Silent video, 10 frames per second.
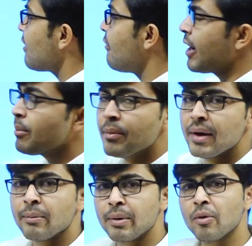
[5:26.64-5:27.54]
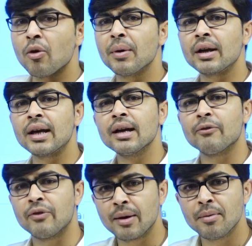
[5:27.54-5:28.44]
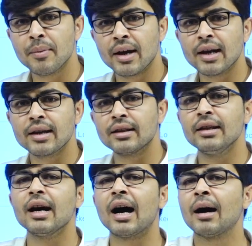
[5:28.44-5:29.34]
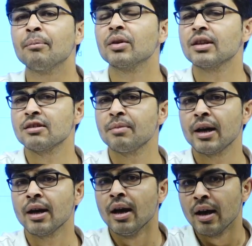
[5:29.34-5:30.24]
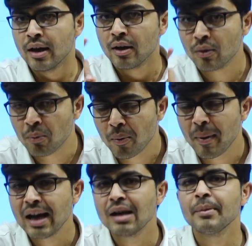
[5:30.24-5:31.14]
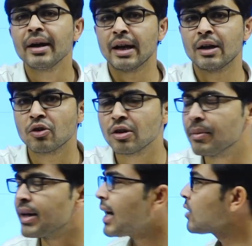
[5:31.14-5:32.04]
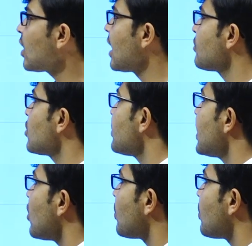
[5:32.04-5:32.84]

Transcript: ये वेब में अभी ओपन है वेब में है यदि आप किस में मोबाइल में एंड्रॉयड में या तो आईफोन में